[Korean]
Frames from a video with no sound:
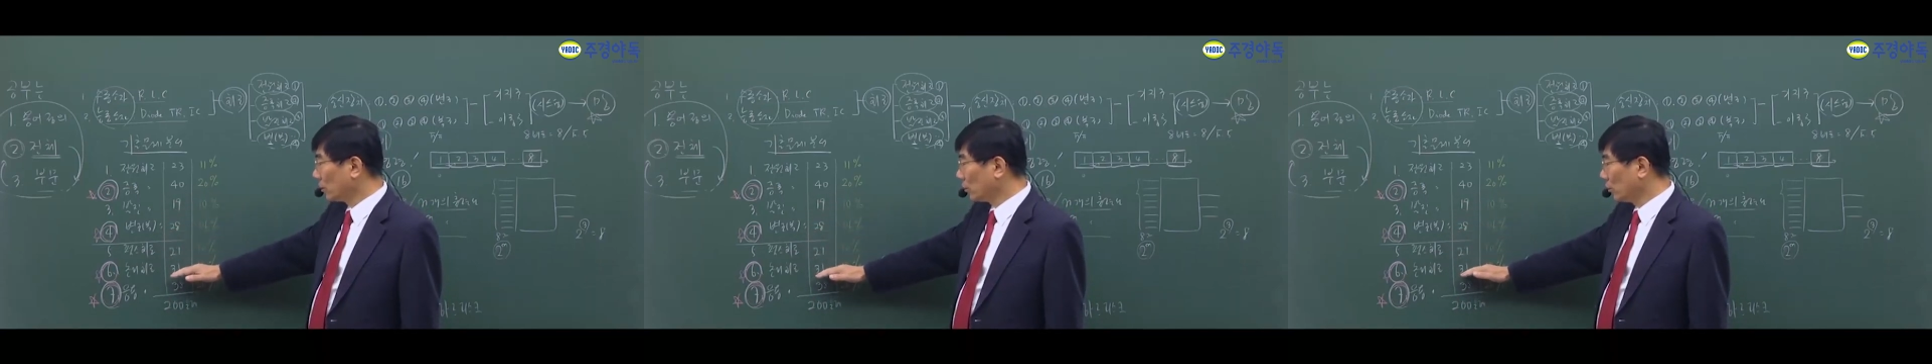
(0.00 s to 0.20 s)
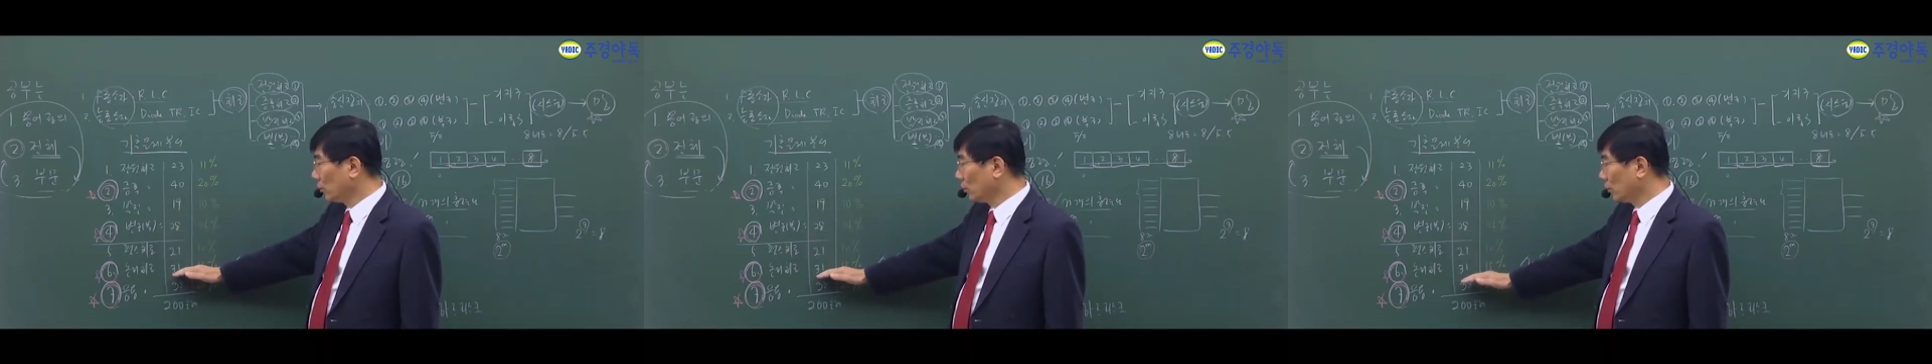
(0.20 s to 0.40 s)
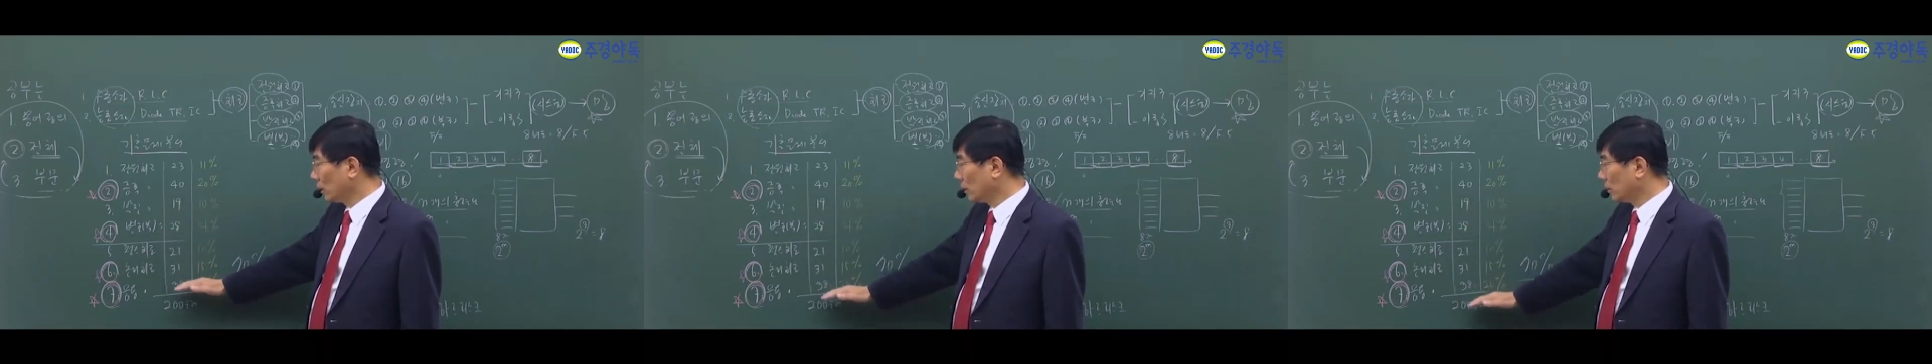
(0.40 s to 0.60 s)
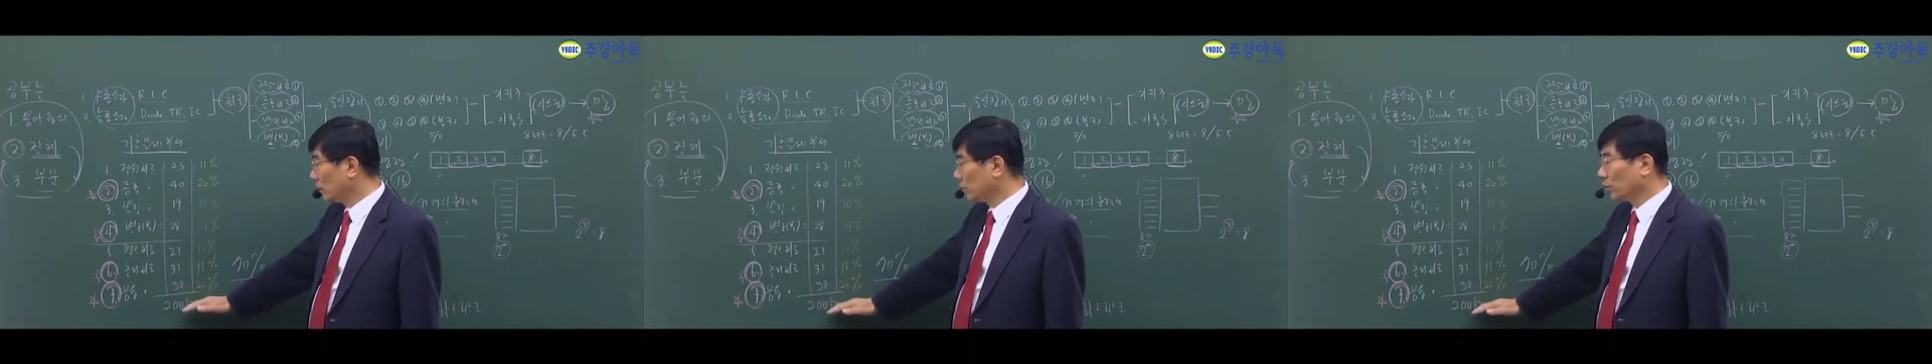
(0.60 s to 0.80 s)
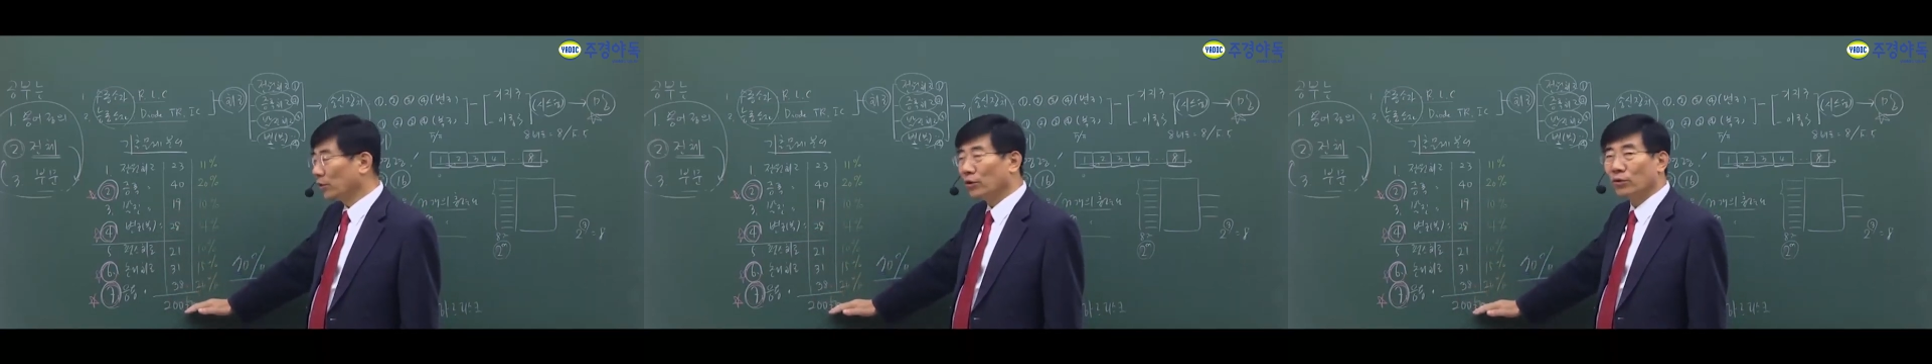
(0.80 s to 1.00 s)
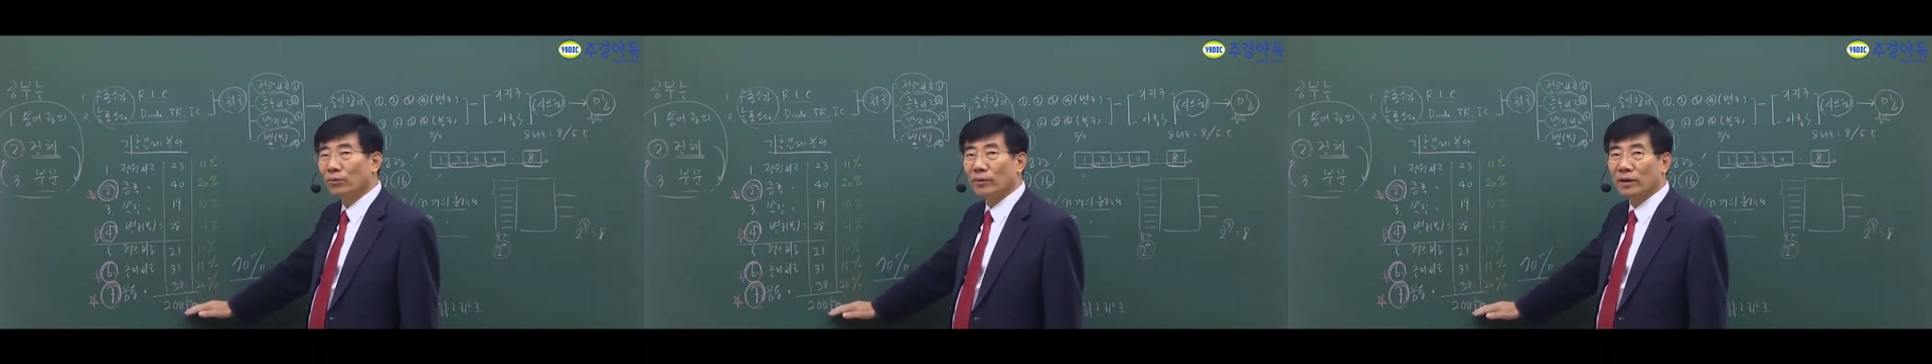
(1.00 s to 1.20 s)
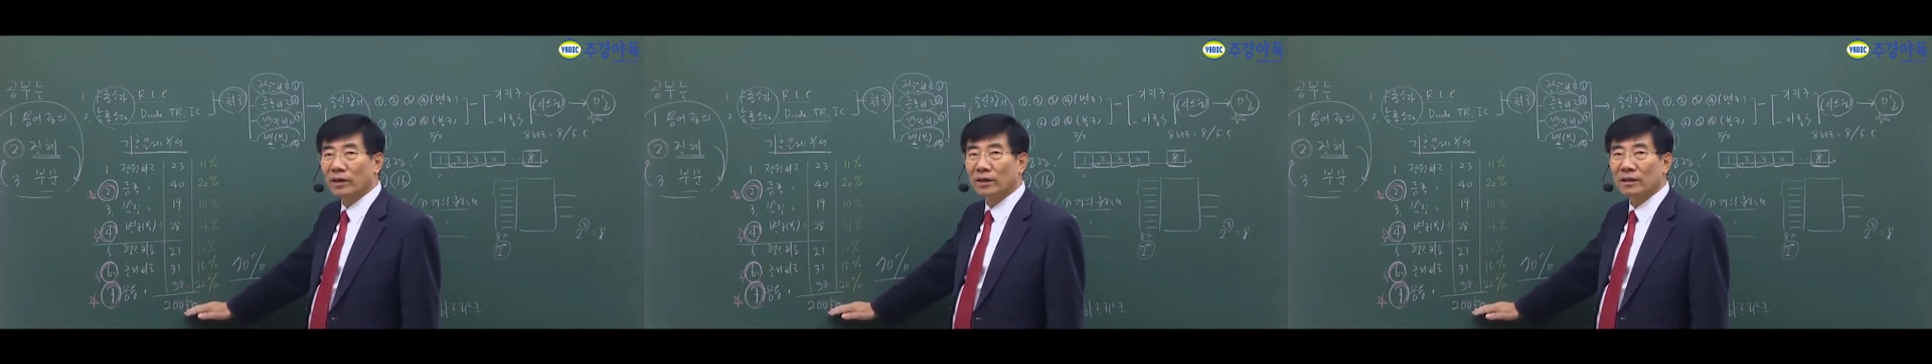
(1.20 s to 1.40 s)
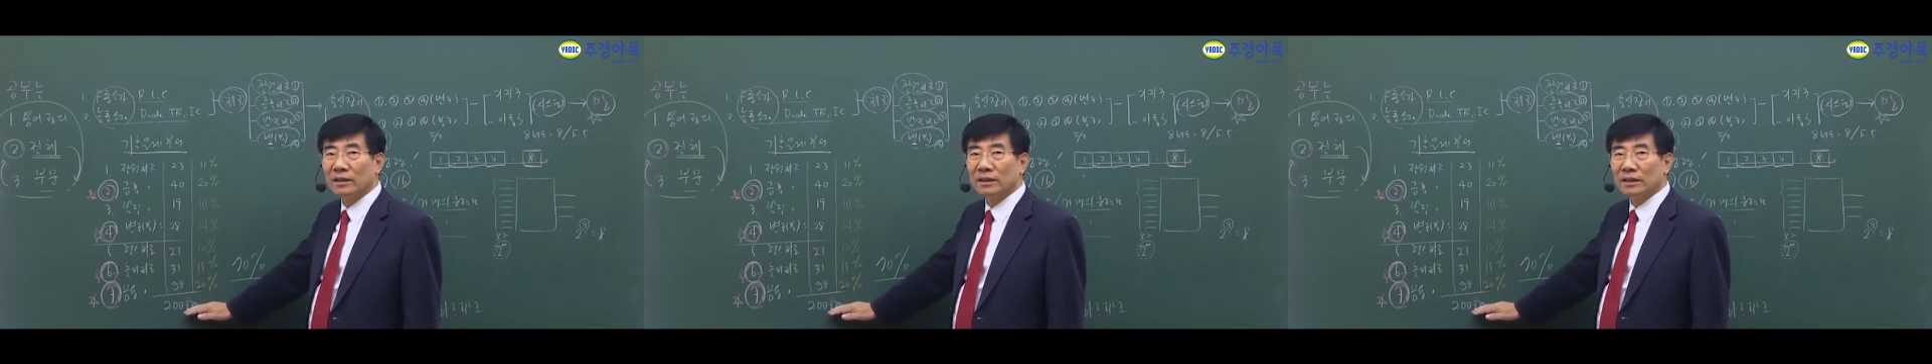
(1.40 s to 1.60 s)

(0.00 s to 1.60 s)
논리와 응용을 공부하라.